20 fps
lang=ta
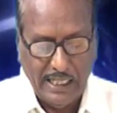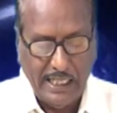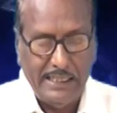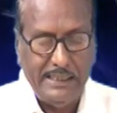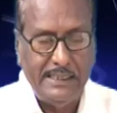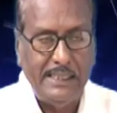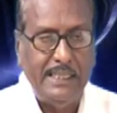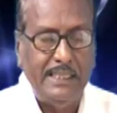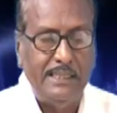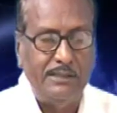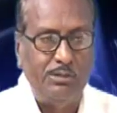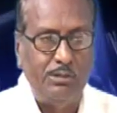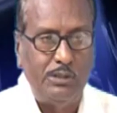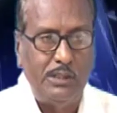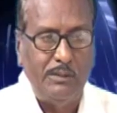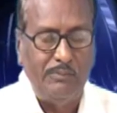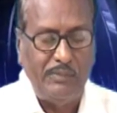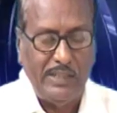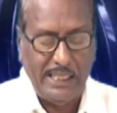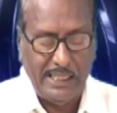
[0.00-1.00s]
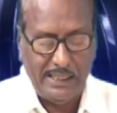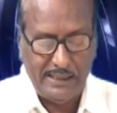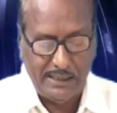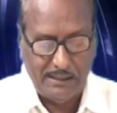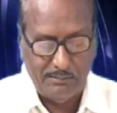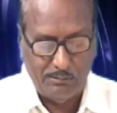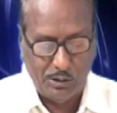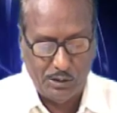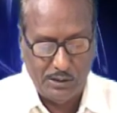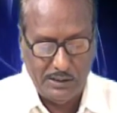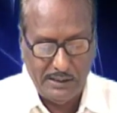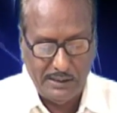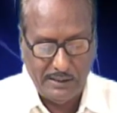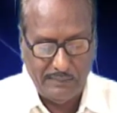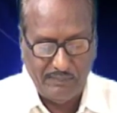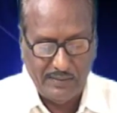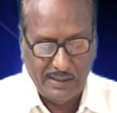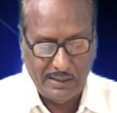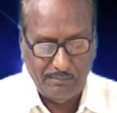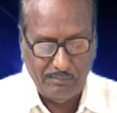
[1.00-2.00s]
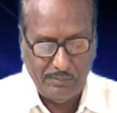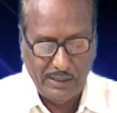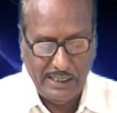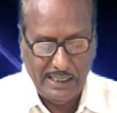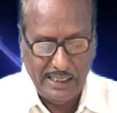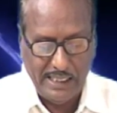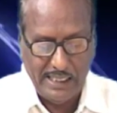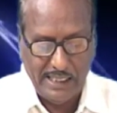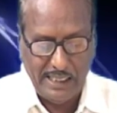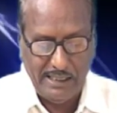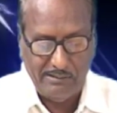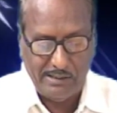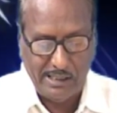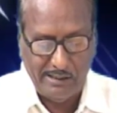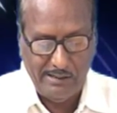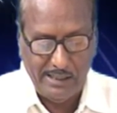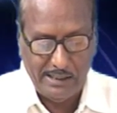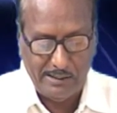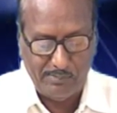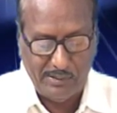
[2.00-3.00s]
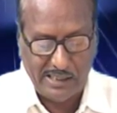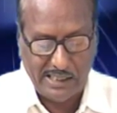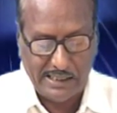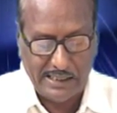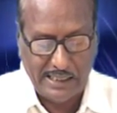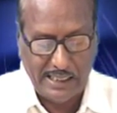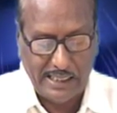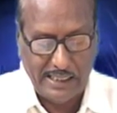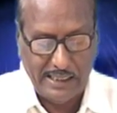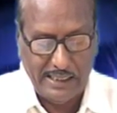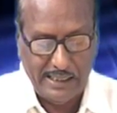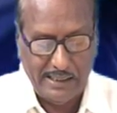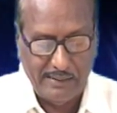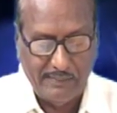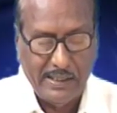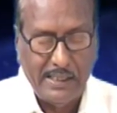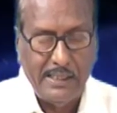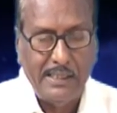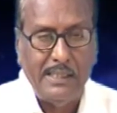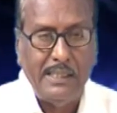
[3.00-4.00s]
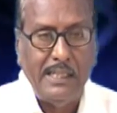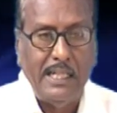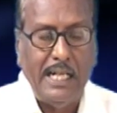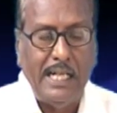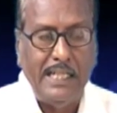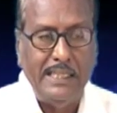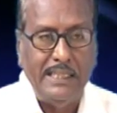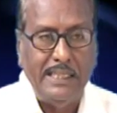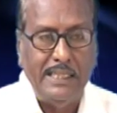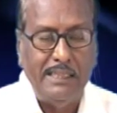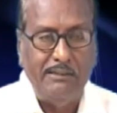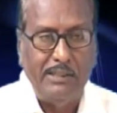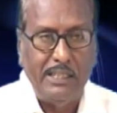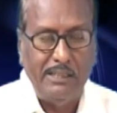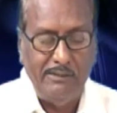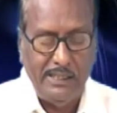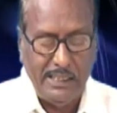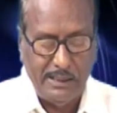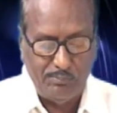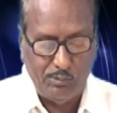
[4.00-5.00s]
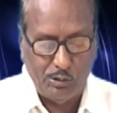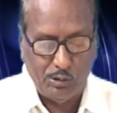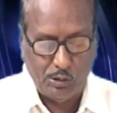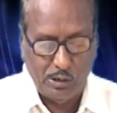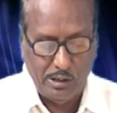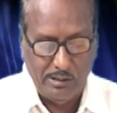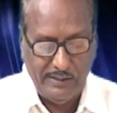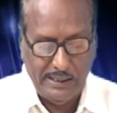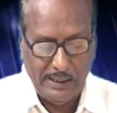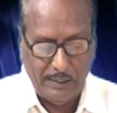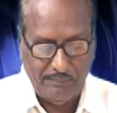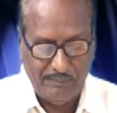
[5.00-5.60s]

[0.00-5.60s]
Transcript: அந்த சுற்றுப்பயணத்தின் போது பெரியாரை வரவேற்பதற்காக அந்த வரவேற்பு குழுவில்